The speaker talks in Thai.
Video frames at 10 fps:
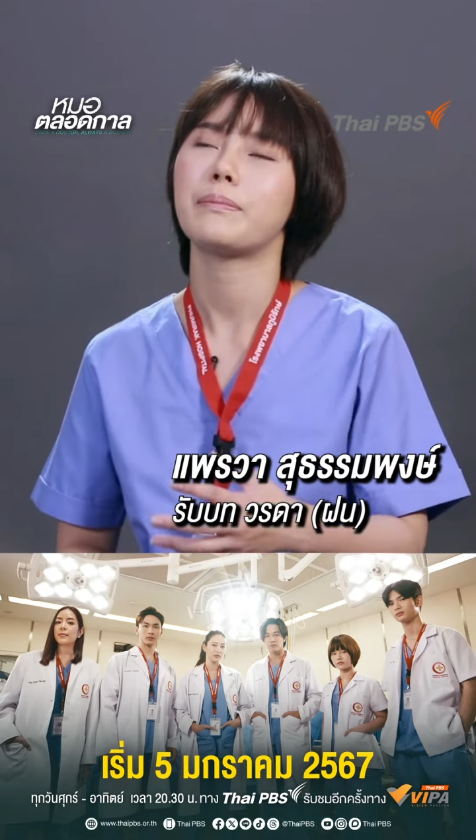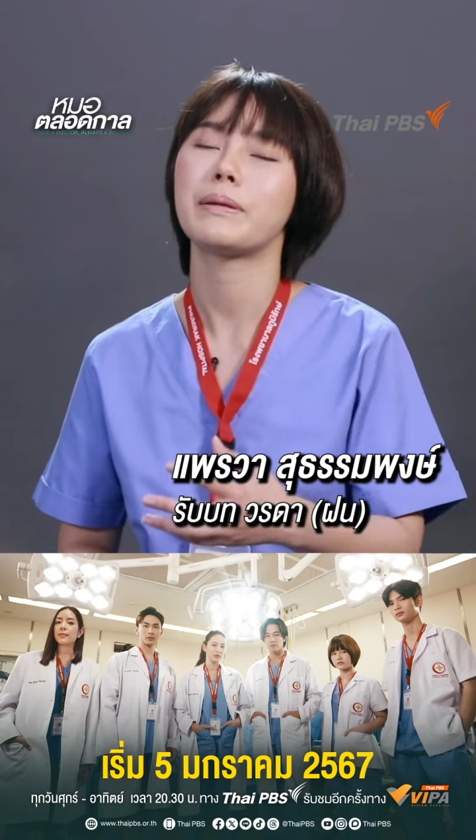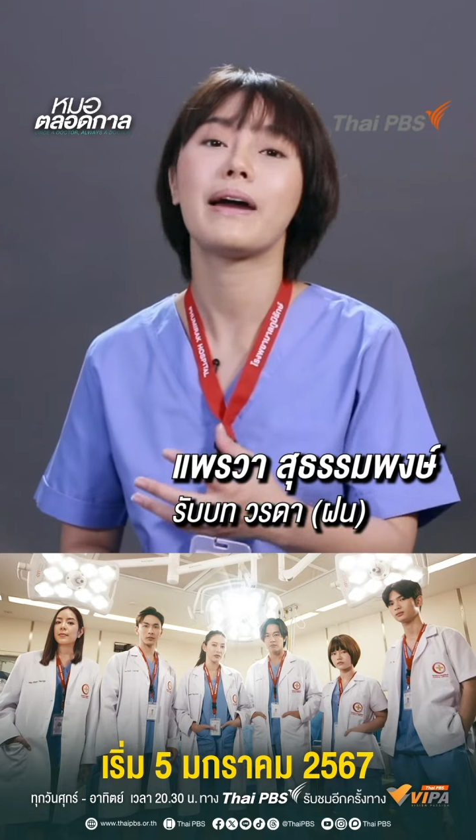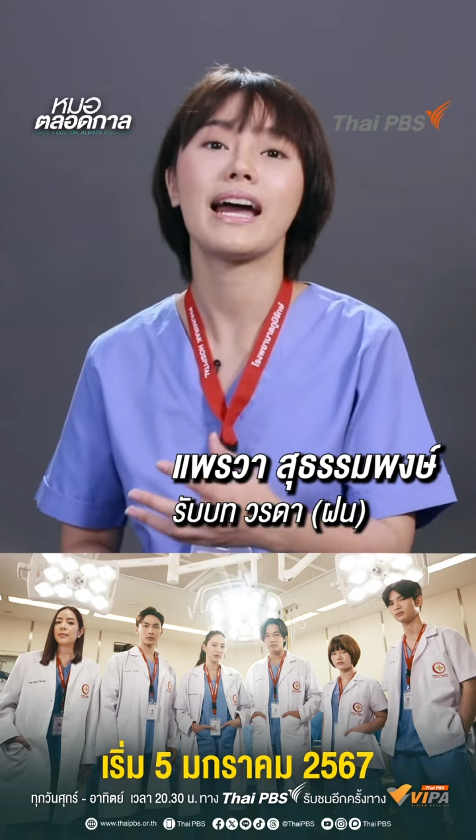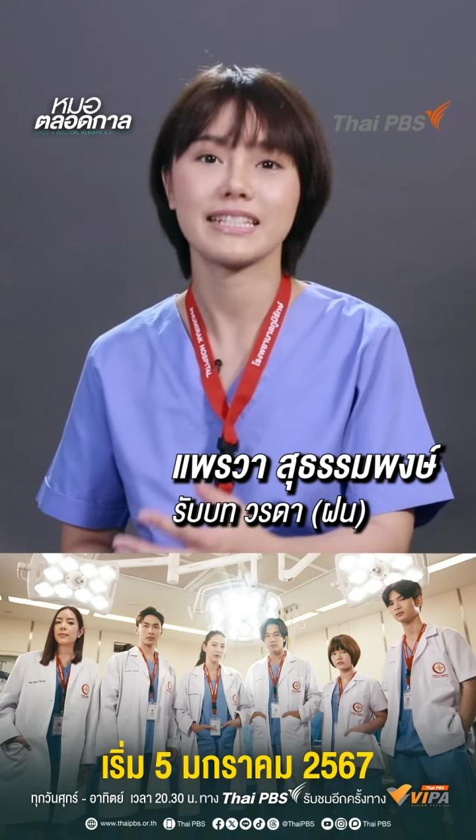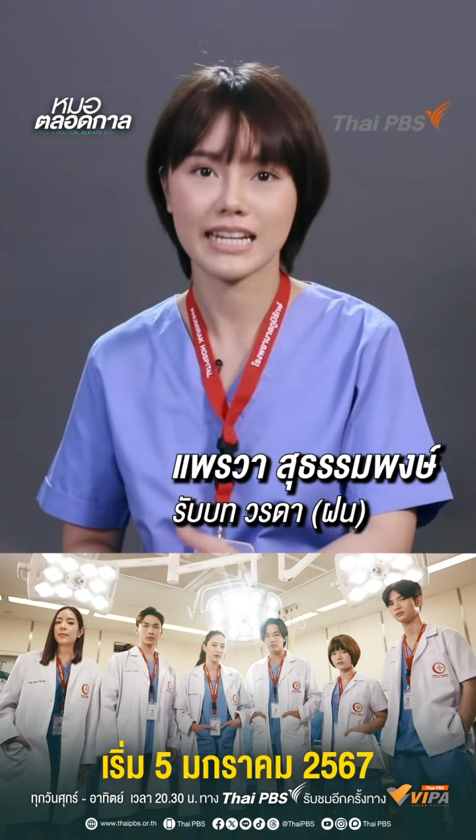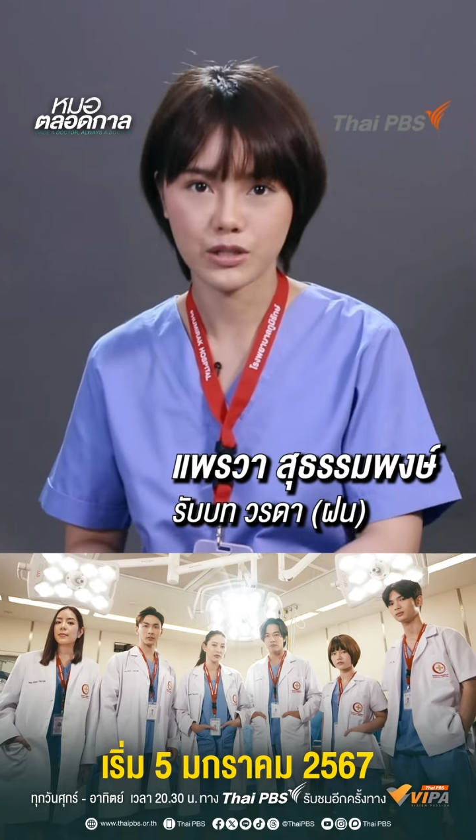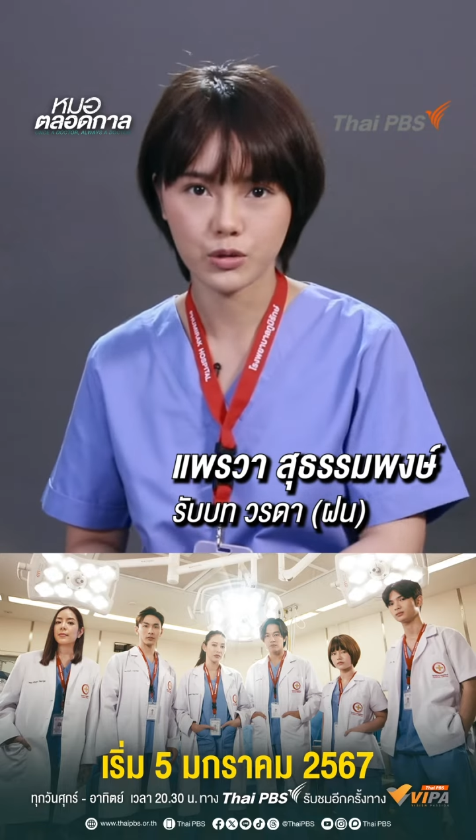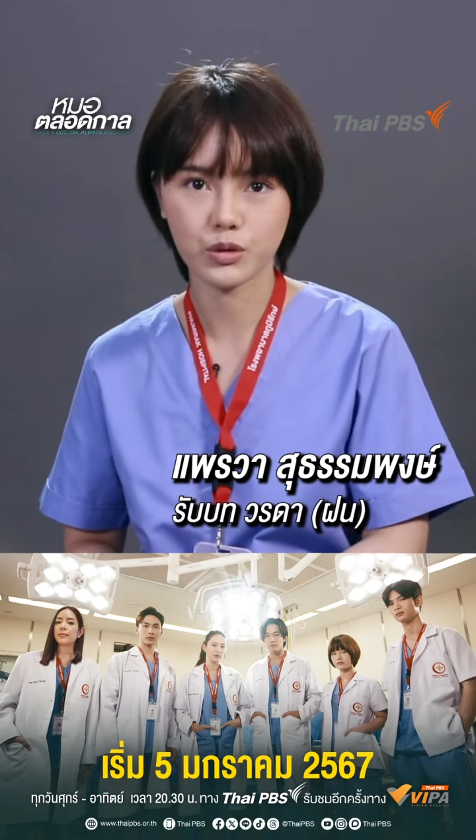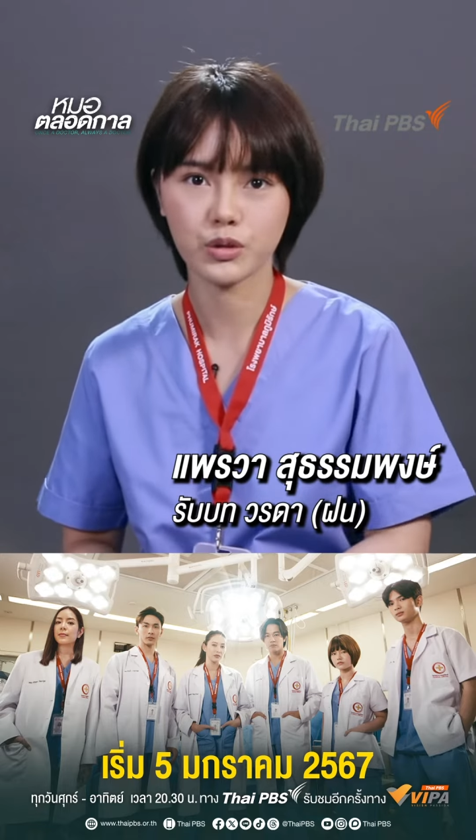เป็นแพทย์ใช้
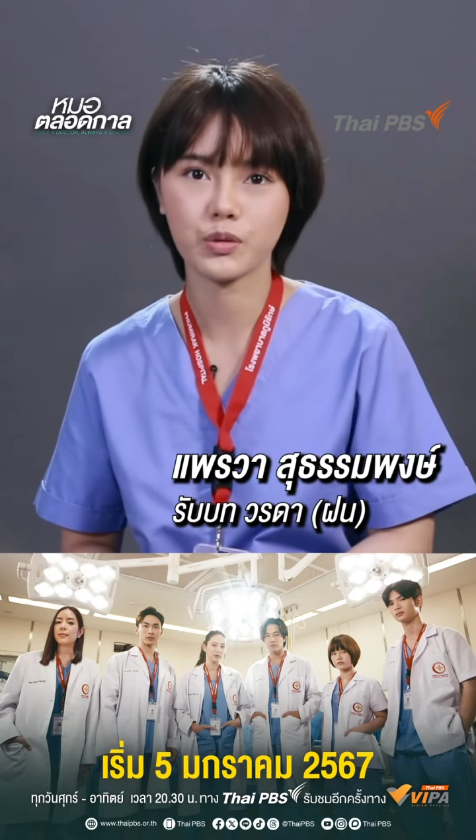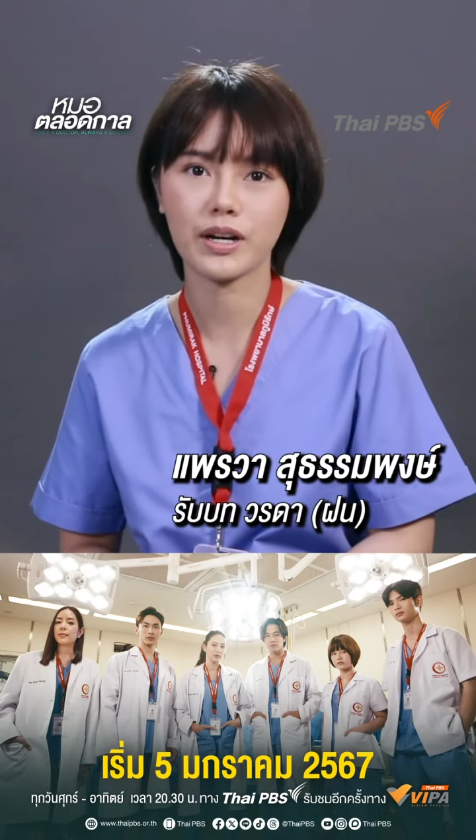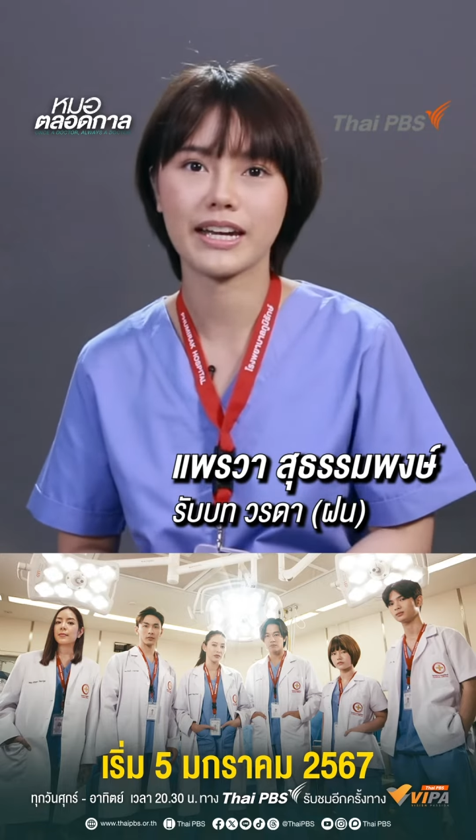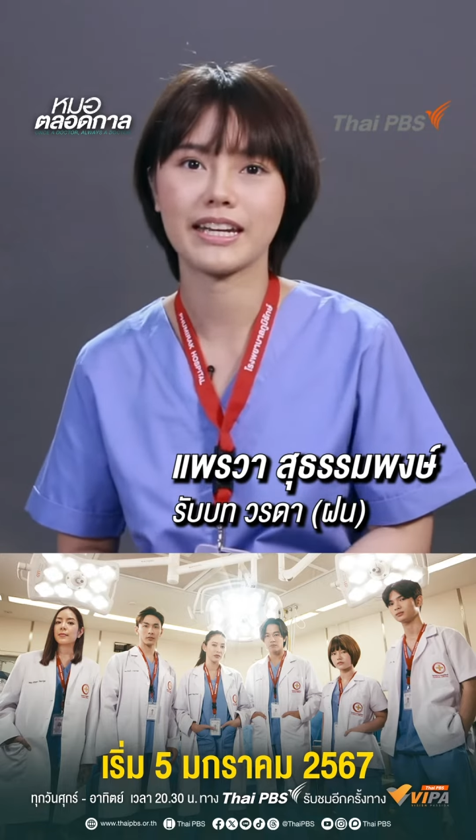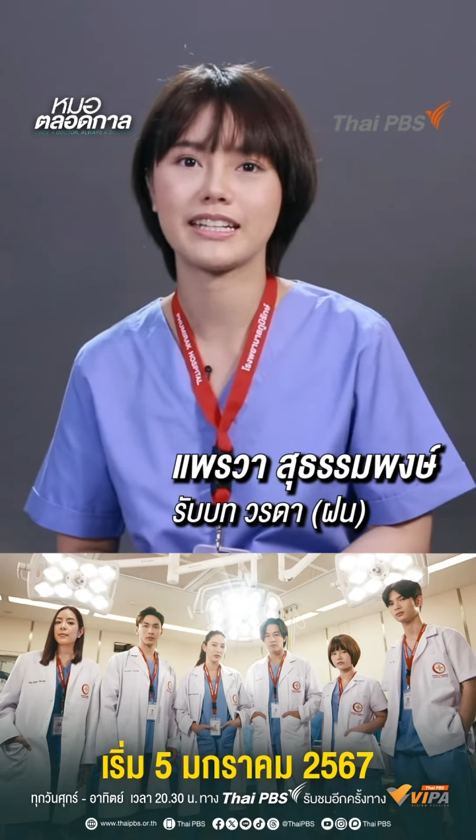ทุนด้วย